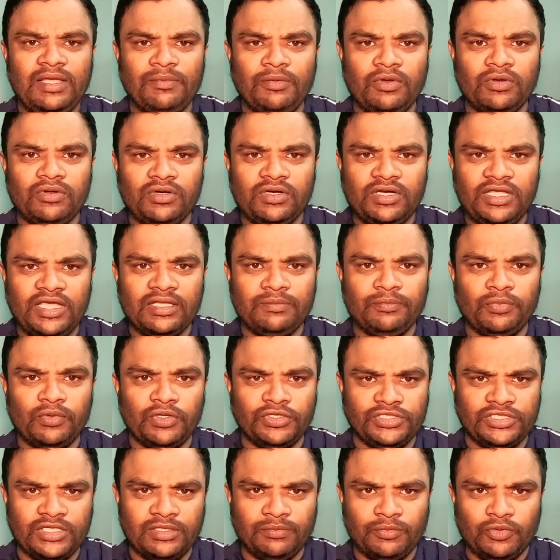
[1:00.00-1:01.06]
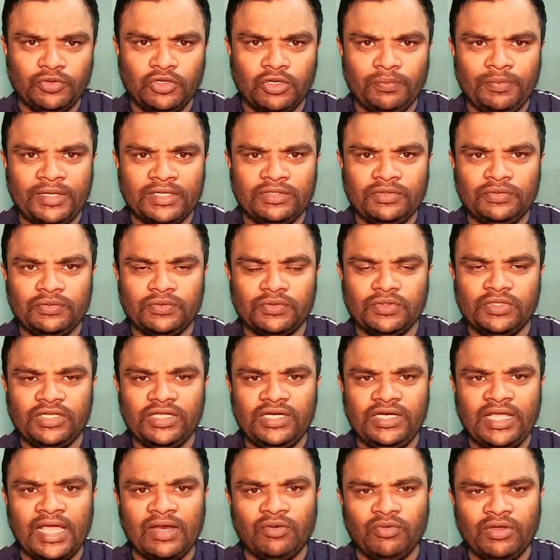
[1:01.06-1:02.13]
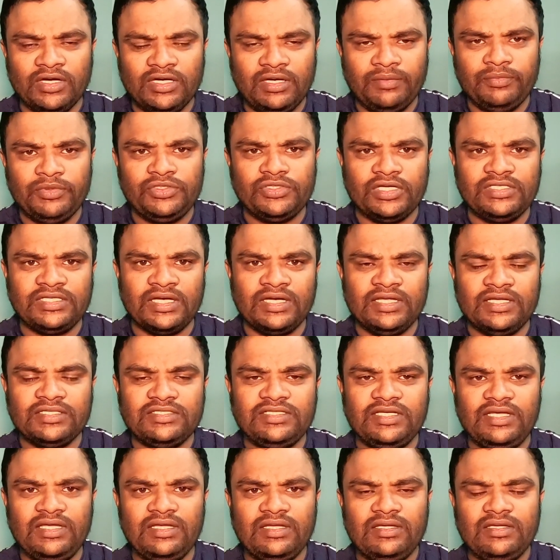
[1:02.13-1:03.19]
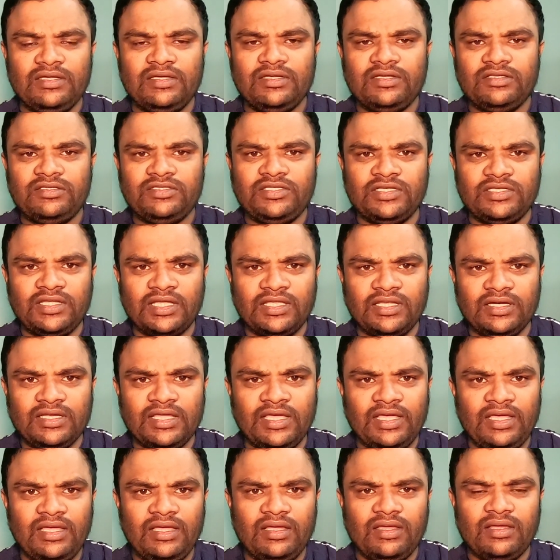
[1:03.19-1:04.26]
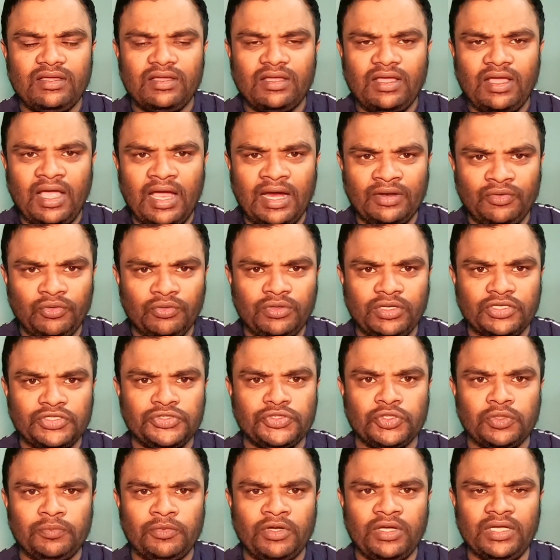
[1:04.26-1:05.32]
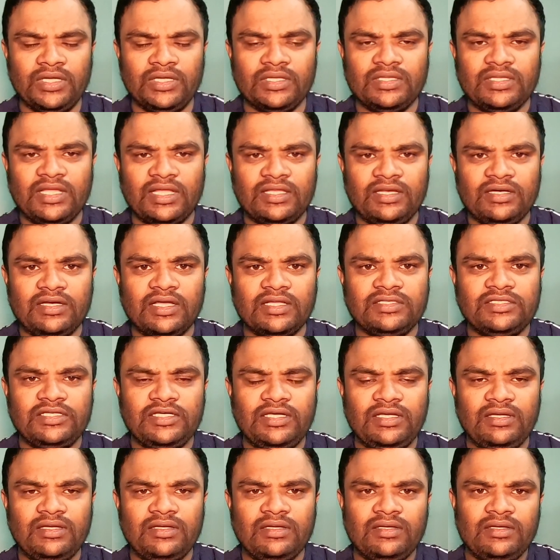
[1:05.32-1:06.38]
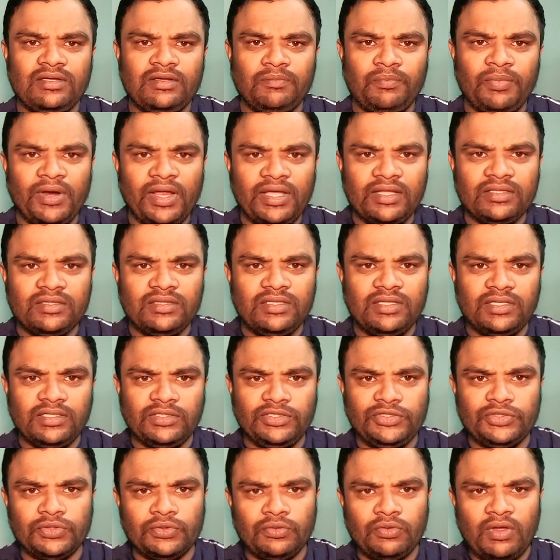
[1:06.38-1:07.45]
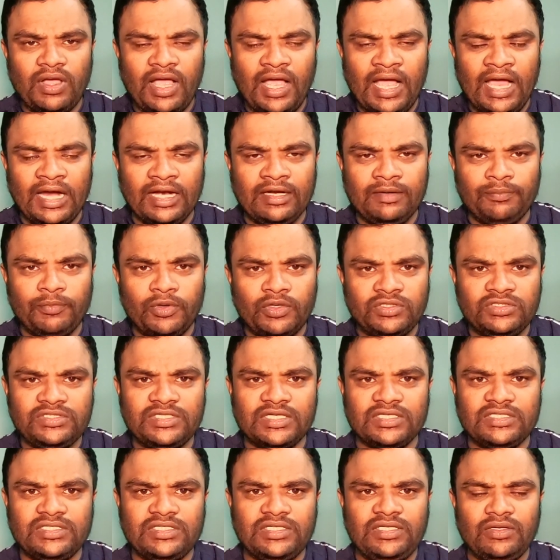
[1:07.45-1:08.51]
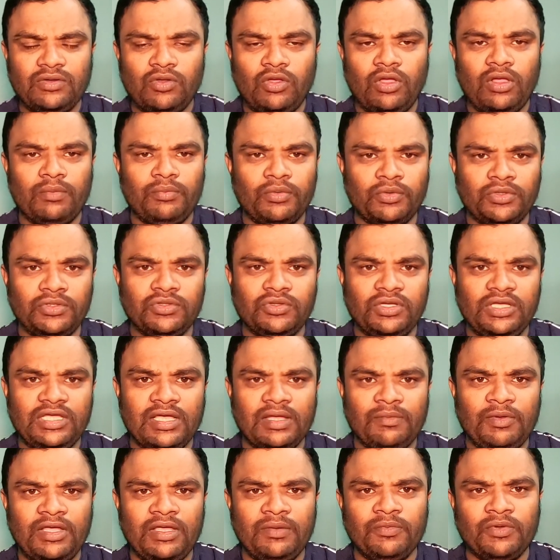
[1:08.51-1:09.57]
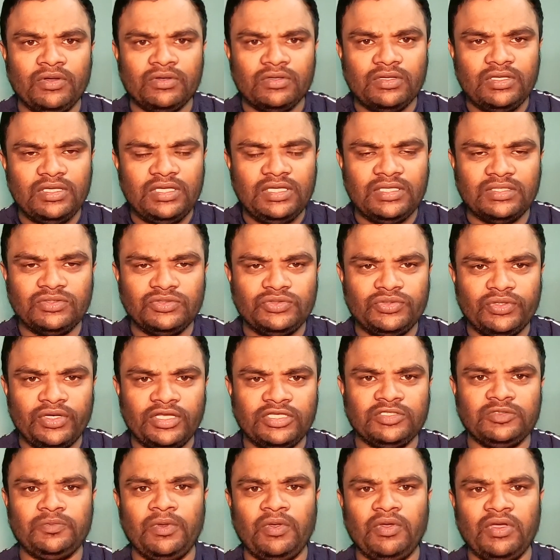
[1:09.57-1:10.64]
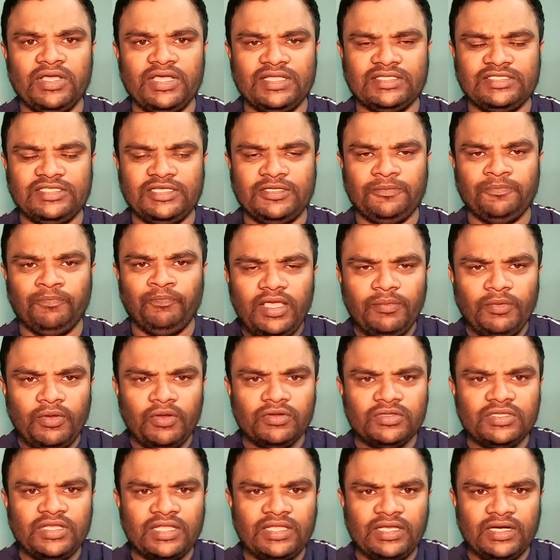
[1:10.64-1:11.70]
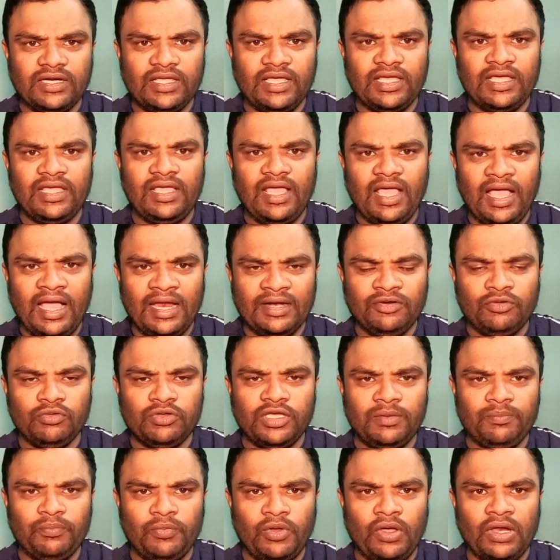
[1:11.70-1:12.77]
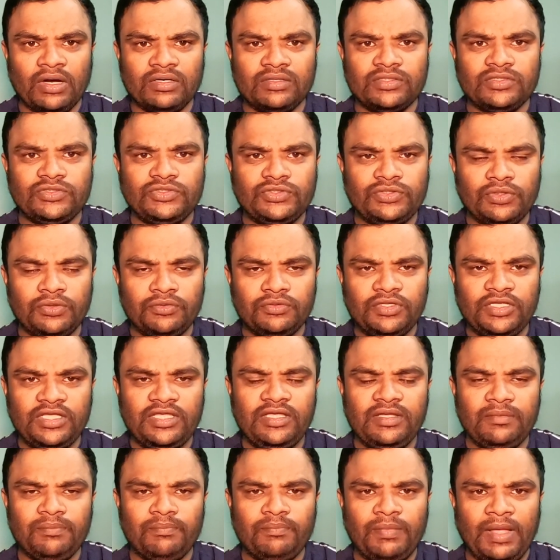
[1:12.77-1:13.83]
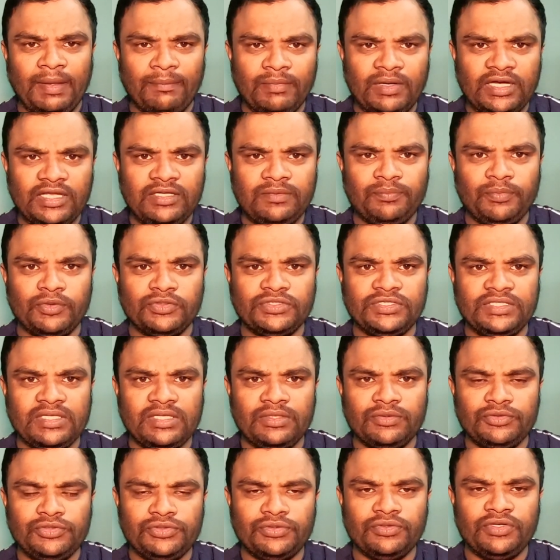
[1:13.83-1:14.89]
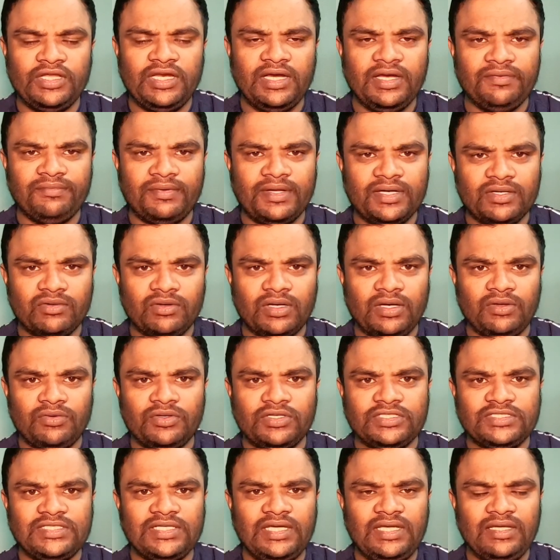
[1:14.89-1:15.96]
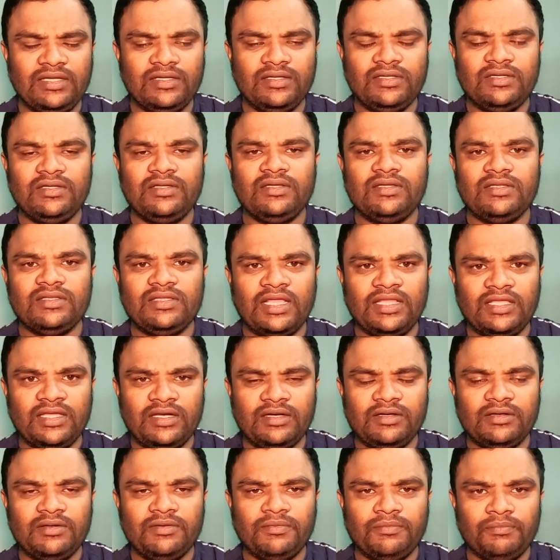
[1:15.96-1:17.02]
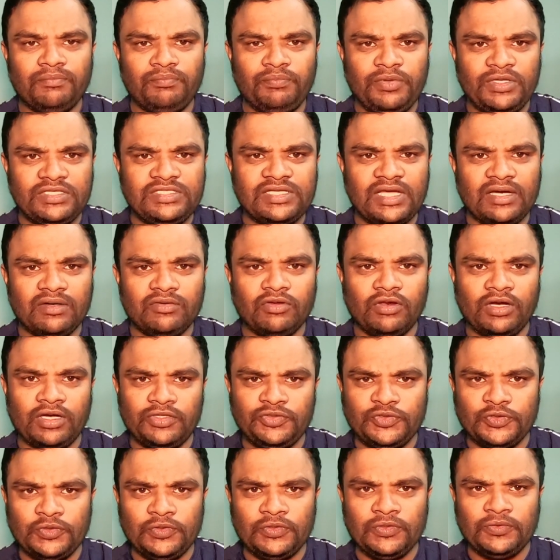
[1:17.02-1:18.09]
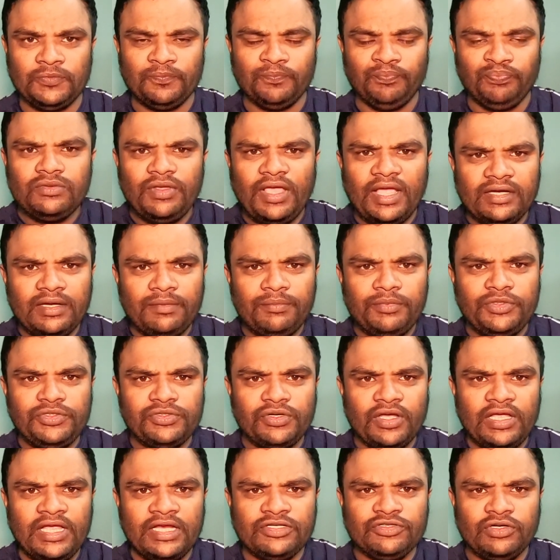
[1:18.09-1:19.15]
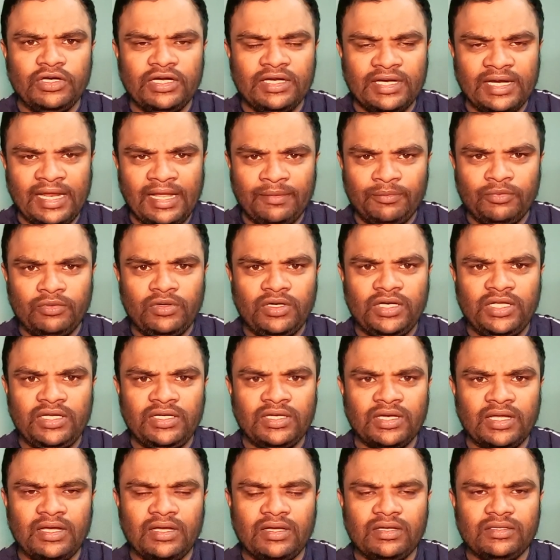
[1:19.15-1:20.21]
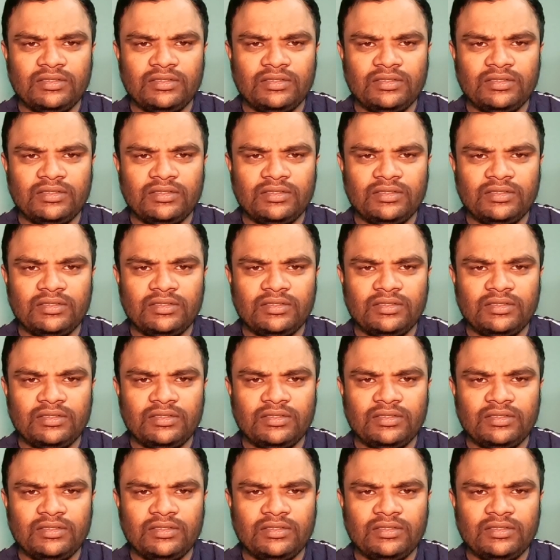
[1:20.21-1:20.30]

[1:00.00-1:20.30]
এবং রিয়াদ পুলিশের মুখপাত্র তিনি আরও একটা বিষয় জানিয়েছে যে তাদেরকে আটকের সময় তাদের কাছে প্রায় তিনশো আট পঞ্চাশটি অবৈধ ইকামা এবং ইন্স্যুরেন্স পাওয়া গেছে এবং তাদেরকে আটকের পর সৌদি পাবলিক প্রসিকিউশনে রেফার করা হয়েছে তাদের বিচার করার জন্য তো একটা বিষয় আসলে না বললেই না